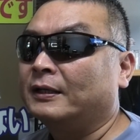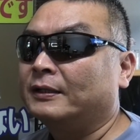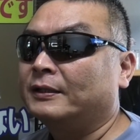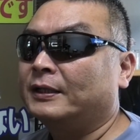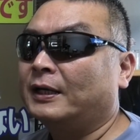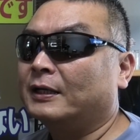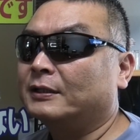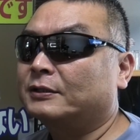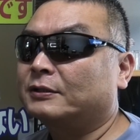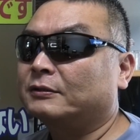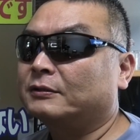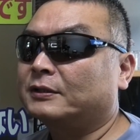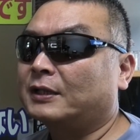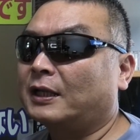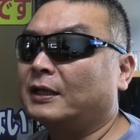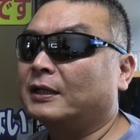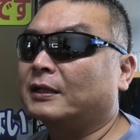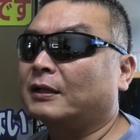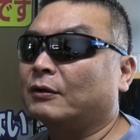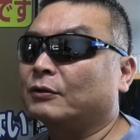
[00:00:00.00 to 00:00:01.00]
2発撃た
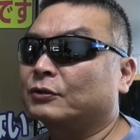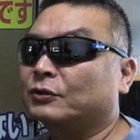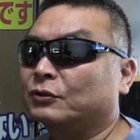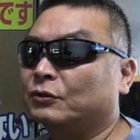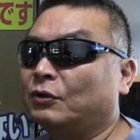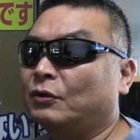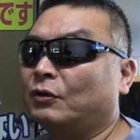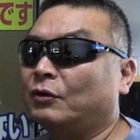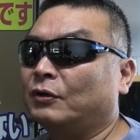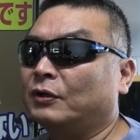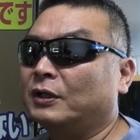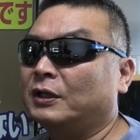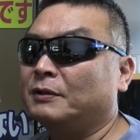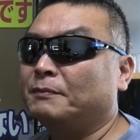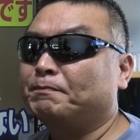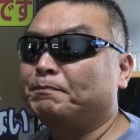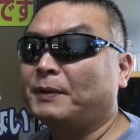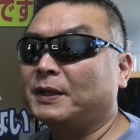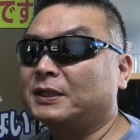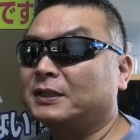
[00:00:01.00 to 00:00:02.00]
れたうちの
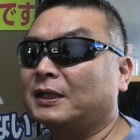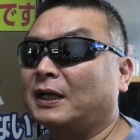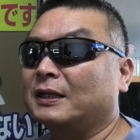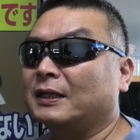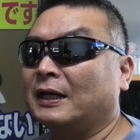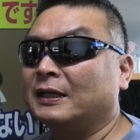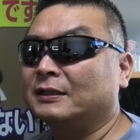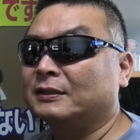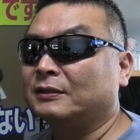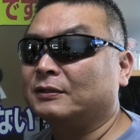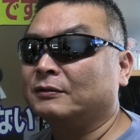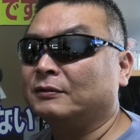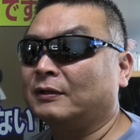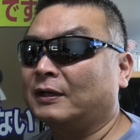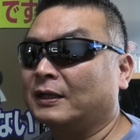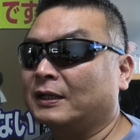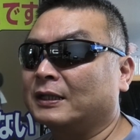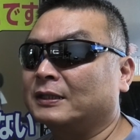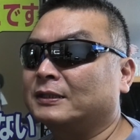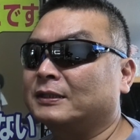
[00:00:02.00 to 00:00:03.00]
1発がないっていう
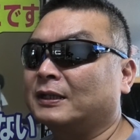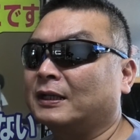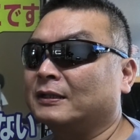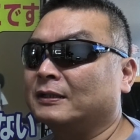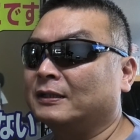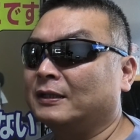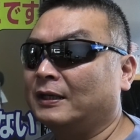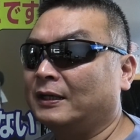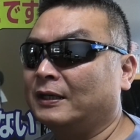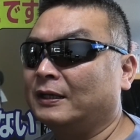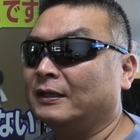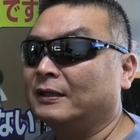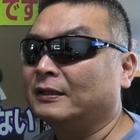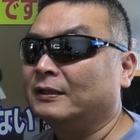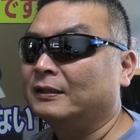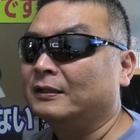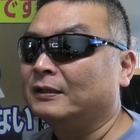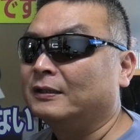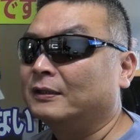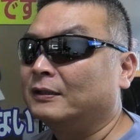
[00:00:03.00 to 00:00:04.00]
話なんで
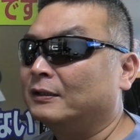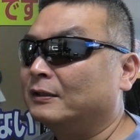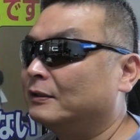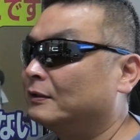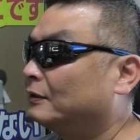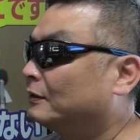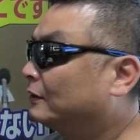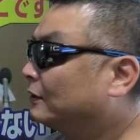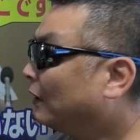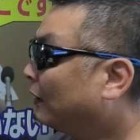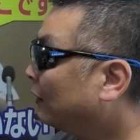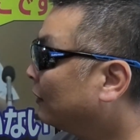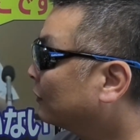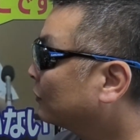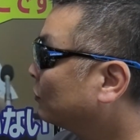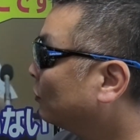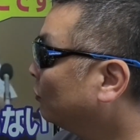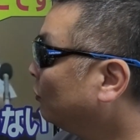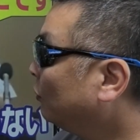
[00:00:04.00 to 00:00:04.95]
じゃあそ